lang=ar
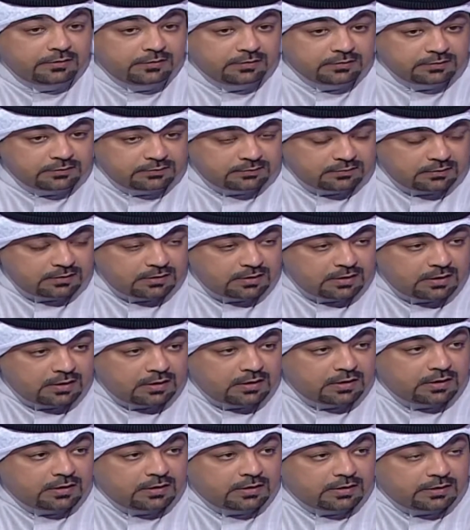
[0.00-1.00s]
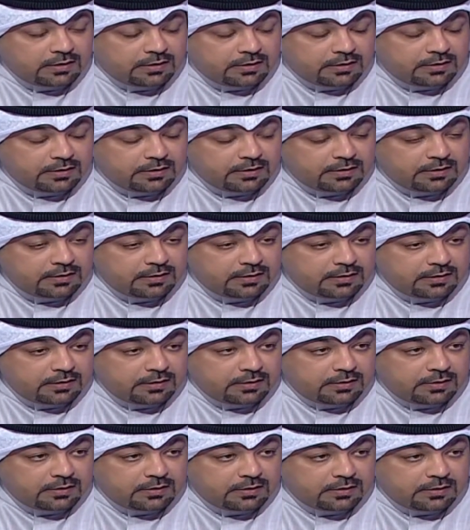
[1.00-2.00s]
نحط
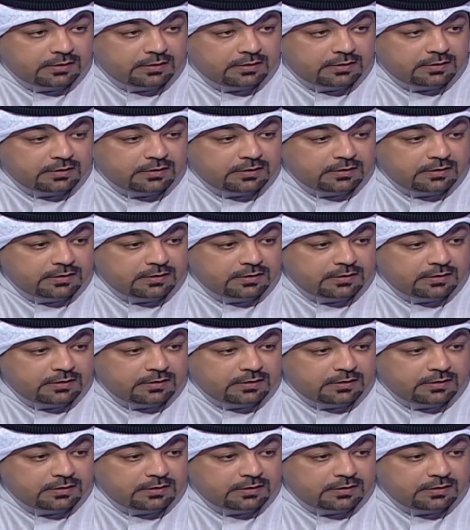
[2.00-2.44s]
آه،